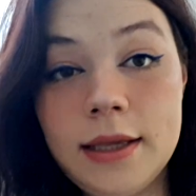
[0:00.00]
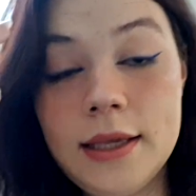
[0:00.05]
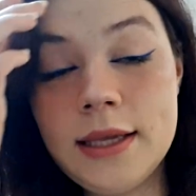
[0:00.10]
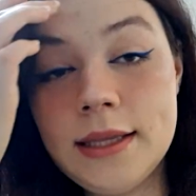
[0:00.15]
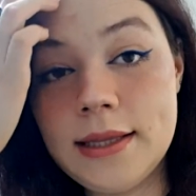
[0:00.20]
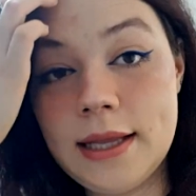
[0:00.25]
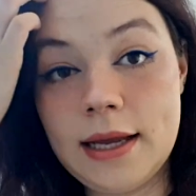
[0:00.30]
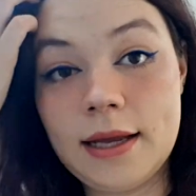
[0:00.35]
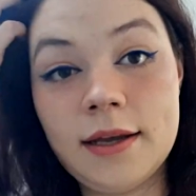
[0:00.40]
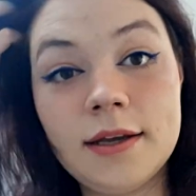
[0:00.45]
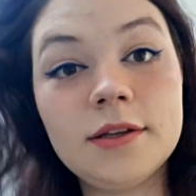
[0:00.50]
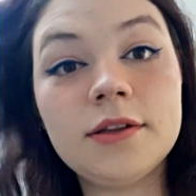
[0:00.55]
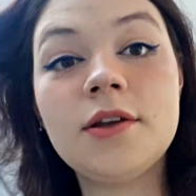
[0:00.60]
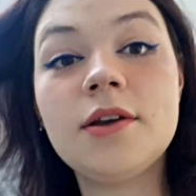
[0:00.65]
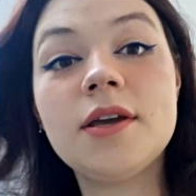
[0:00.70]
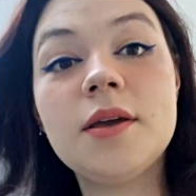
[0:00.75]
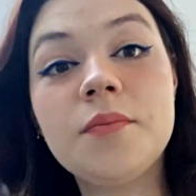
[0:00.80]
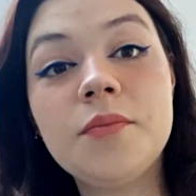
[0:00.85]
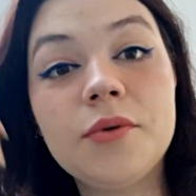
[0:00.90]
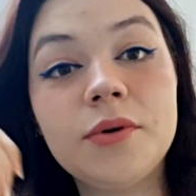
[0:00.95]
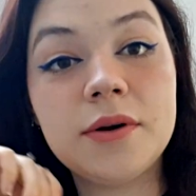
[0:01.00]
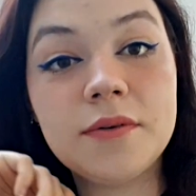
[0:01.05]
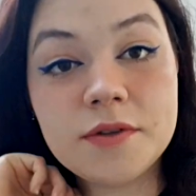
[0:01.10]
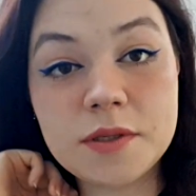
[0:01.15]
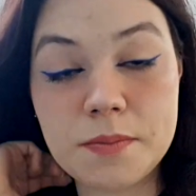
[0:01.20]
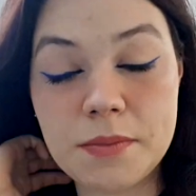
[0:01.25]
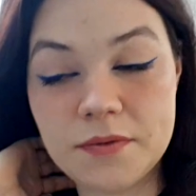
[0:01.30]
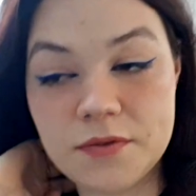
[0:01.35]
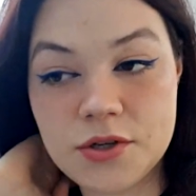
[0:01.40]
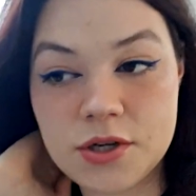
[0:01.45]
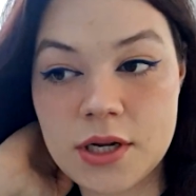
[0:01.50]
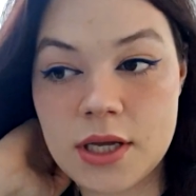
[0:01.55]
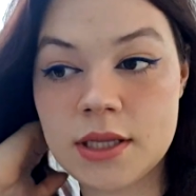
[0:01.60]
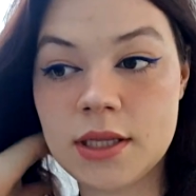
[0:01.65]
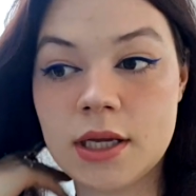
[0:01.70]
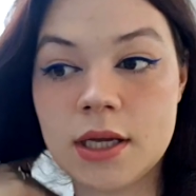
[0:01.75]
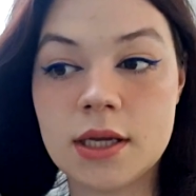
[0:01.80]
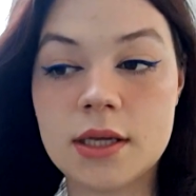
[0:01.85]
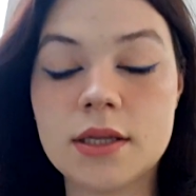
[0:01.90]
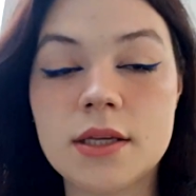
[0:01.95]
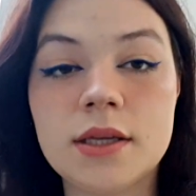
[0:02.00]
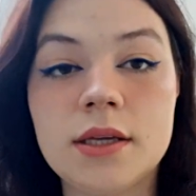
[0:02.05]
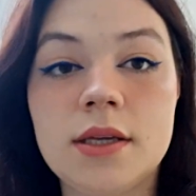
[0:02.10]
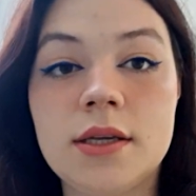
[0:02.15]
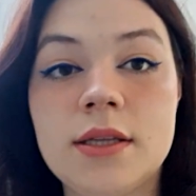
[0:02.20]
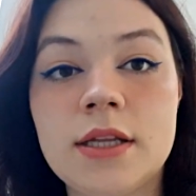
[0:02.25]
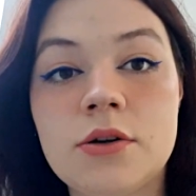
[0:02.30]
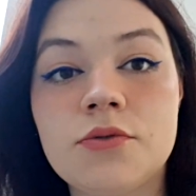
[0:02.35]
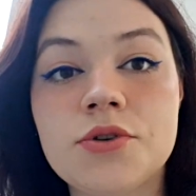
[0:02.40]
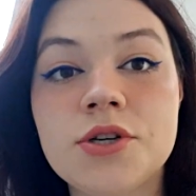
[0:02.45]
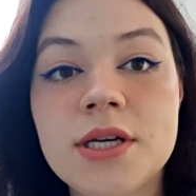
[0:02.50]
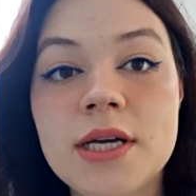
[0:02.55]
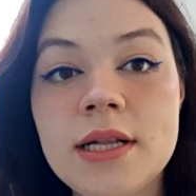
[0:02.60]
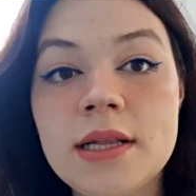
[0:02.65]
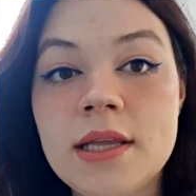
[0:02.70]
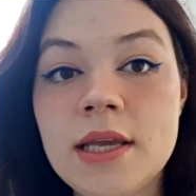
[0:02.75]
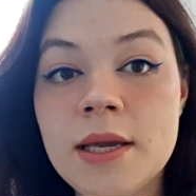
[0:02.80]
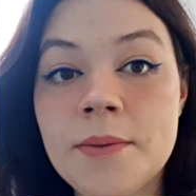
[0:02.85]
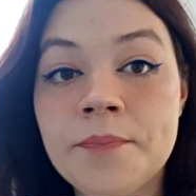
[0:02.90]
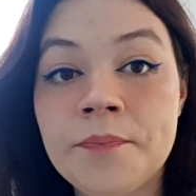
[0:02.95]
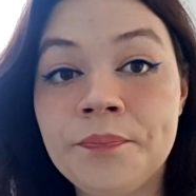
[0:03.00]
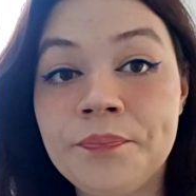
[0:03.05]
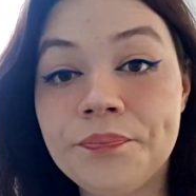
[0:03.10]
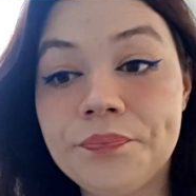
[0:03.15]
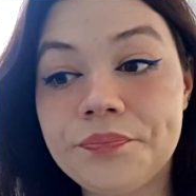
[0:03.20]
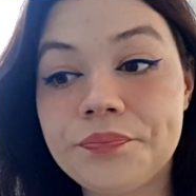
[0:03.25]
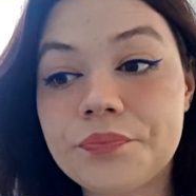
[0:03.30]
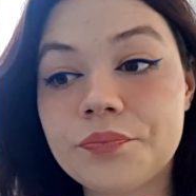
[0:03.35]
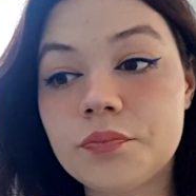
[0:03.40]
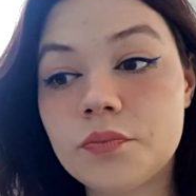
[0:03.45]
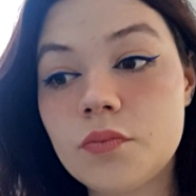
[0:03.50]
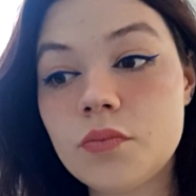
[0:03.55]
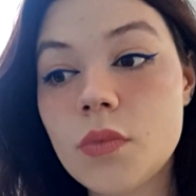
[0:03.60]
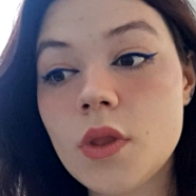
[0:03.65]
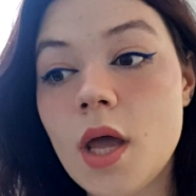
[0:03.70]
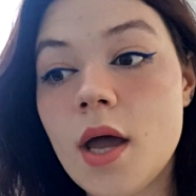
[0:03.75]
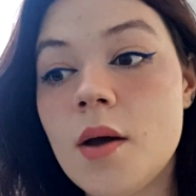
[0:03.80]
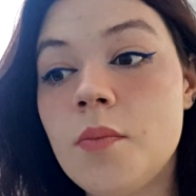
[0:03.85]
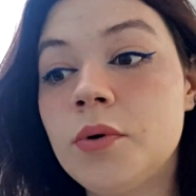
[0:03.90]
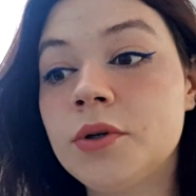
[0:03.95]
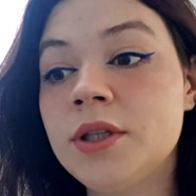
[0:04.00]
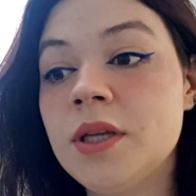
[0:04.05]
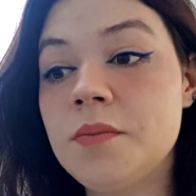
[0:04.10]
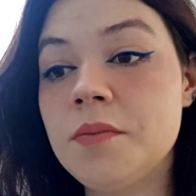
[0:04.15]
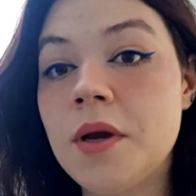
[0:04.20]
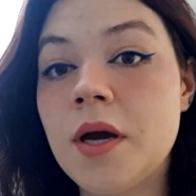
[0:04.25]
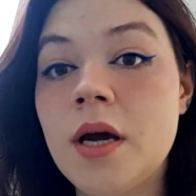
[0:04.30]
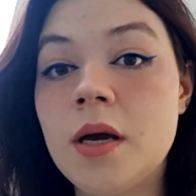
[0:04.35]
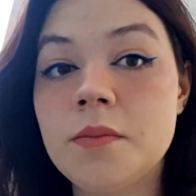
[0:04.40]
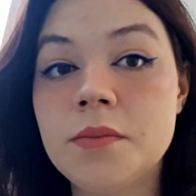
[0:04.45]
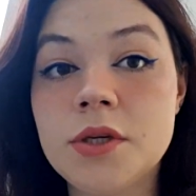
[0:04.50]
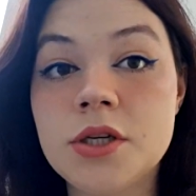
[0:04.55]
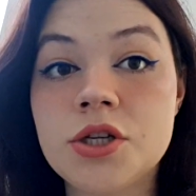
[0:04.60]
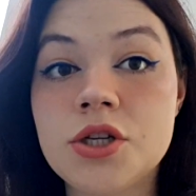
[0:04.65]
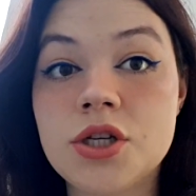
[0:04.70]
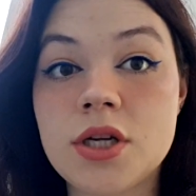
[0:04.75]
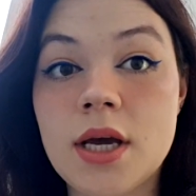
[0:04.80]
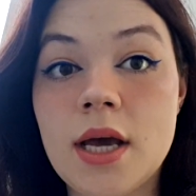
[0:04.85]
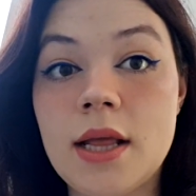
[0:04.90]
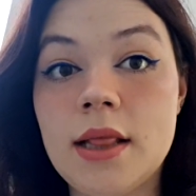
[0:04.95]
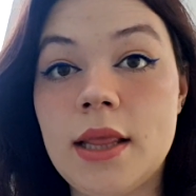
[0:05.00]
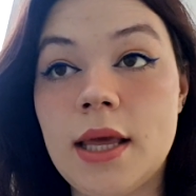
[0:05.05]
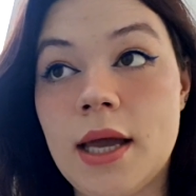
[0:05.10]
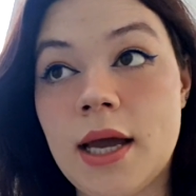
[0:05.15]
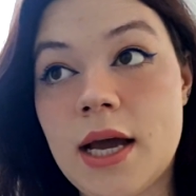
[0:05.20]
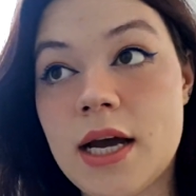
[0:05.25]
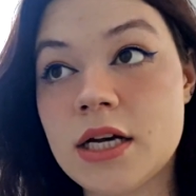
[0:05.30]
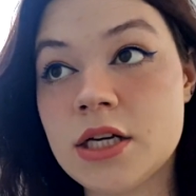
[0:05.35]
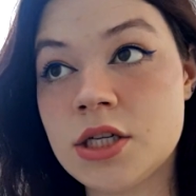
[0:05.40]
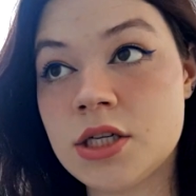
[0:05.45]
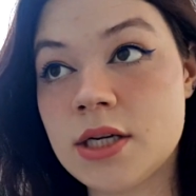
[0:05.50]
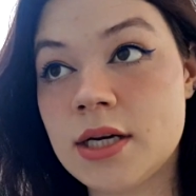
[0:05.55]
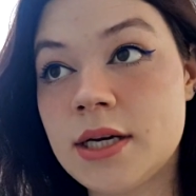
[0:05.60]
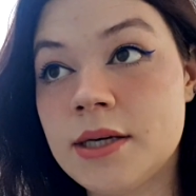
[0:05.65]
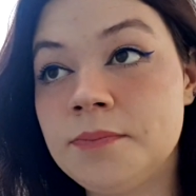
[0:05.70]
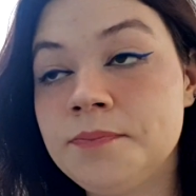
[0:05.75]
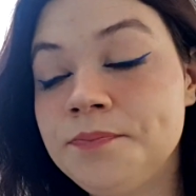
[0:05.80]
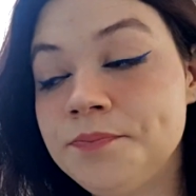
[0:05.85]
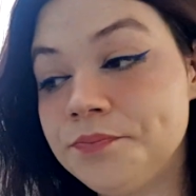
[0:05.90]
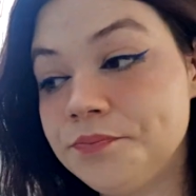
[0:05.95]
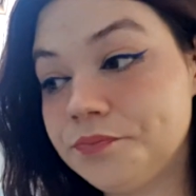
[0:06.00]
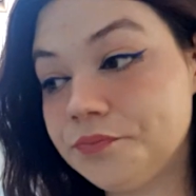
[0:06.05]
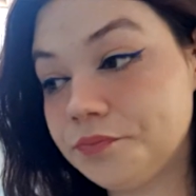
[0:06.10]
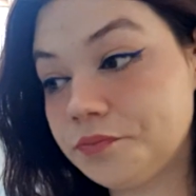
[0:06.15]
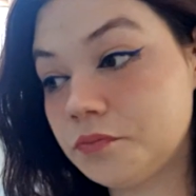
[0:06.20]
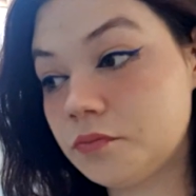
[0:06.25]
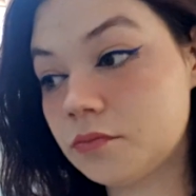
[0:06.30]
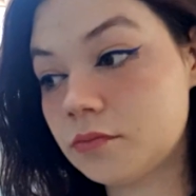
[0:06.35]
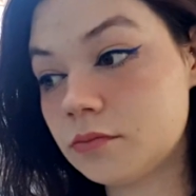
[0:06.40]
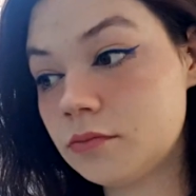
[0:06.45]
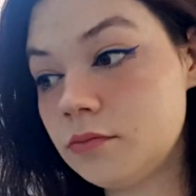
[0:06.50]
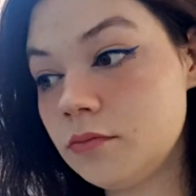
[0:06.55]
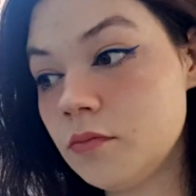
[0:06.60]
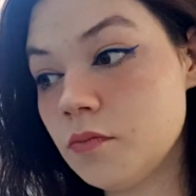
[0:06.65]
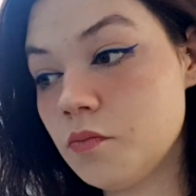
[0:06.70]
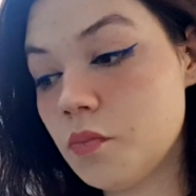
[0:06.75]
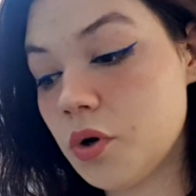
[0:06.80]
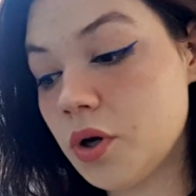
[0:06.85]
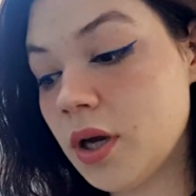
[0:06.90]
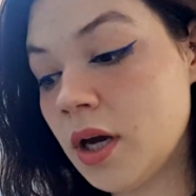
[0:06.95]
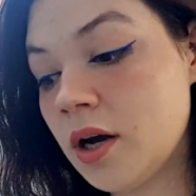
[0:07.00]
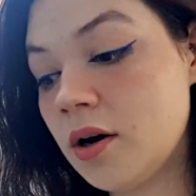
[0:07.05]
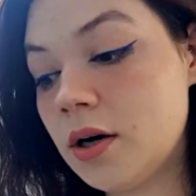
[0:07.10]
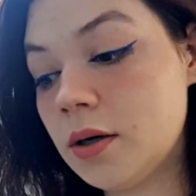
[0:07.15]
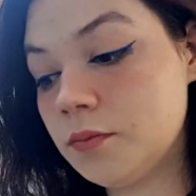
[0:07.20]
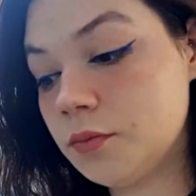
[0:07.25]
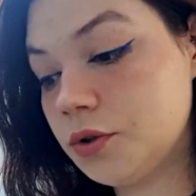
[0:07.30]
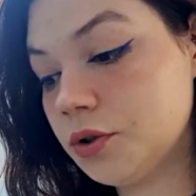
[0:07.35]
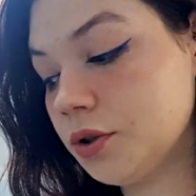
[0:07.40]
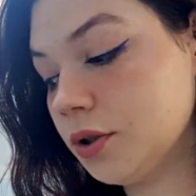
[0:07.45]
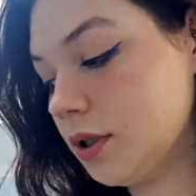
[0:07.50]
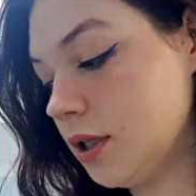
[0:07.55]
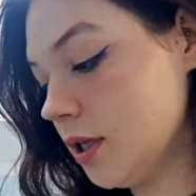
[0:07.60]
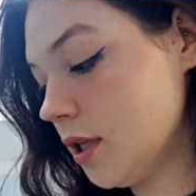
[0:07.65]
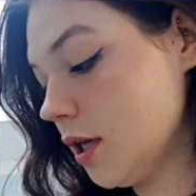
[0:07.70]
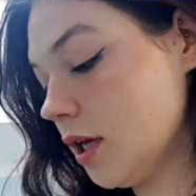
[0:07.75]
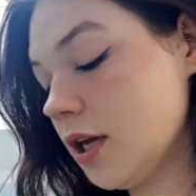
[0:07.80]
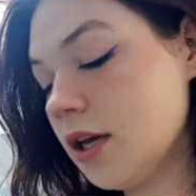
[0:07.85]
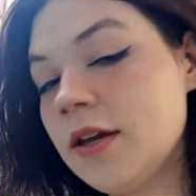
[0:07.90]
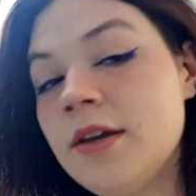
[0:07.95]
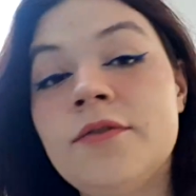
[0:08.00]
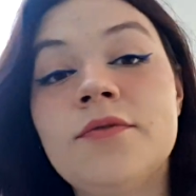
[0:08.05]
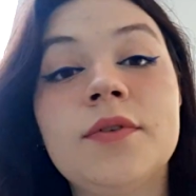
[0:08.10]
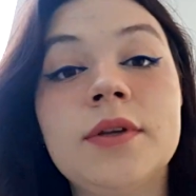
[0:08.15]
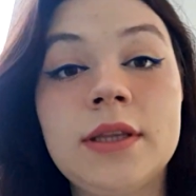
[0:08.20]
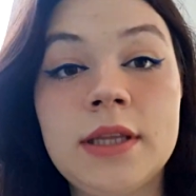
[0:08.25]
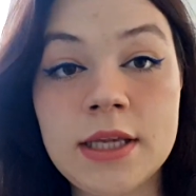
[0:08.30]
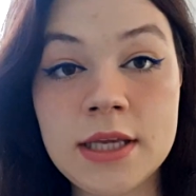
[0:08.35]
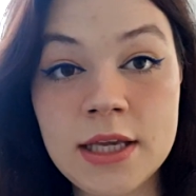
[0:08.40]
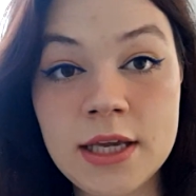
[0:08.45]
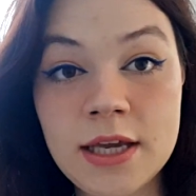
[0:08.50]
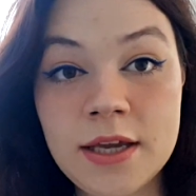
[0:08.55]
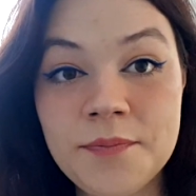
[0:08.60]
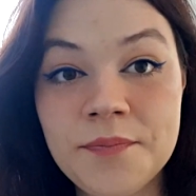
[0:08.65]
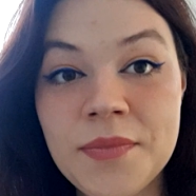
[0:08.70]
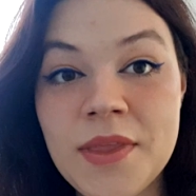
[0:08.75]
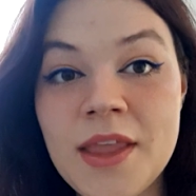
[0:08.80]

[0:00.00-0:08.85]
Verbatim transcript: I tak, no i byłam sobie wczoraj na, e, na uczelni, a potem miałam jeszcze lekarza, pojechałam do Gdyni i w Gdyni